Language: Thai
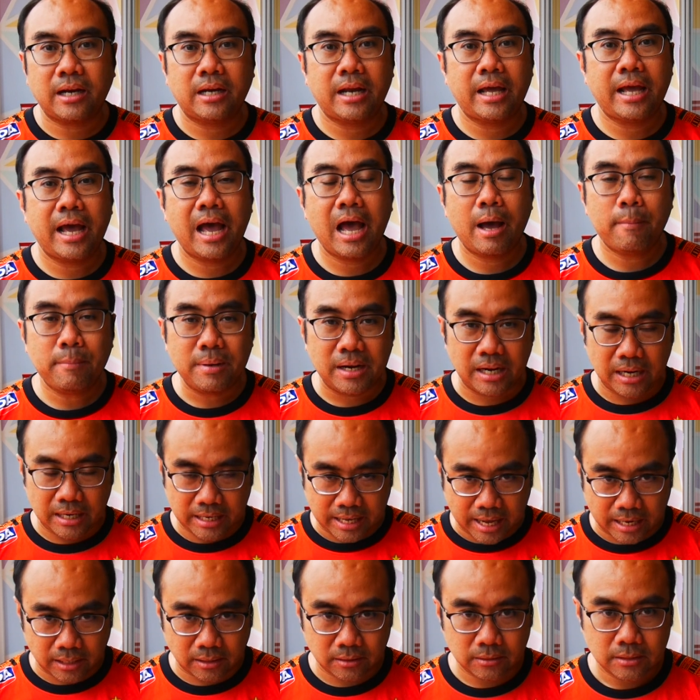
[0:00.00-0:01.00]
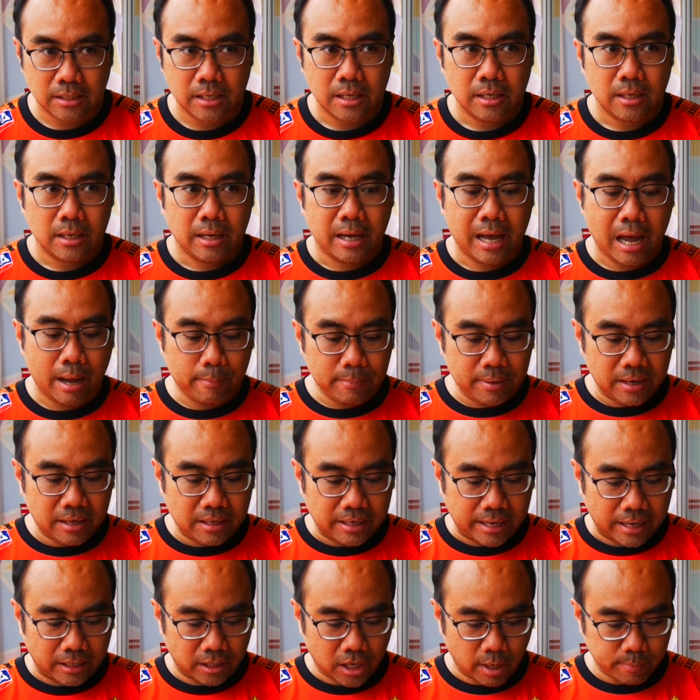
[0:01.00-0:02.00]
ได้ห้าหมื่นเหรียญห้าหมื่น
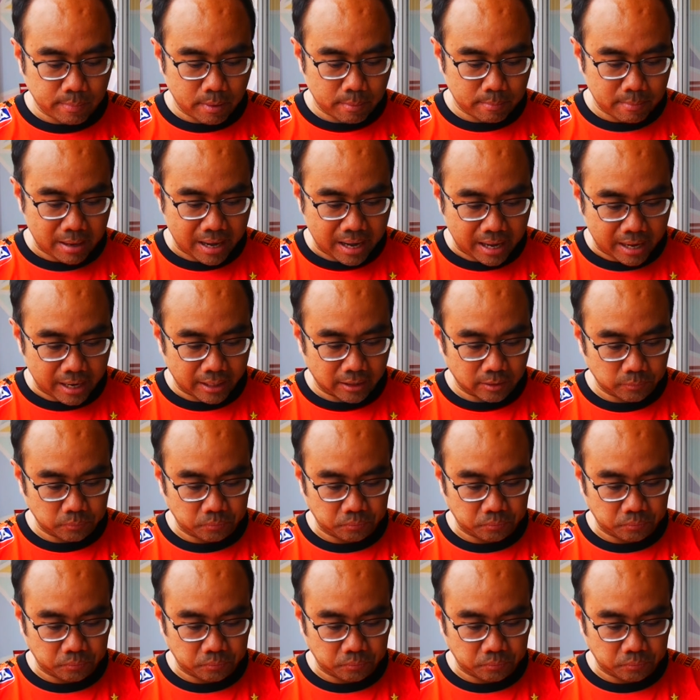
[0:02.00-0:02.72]
เหรียญก็ประมาณ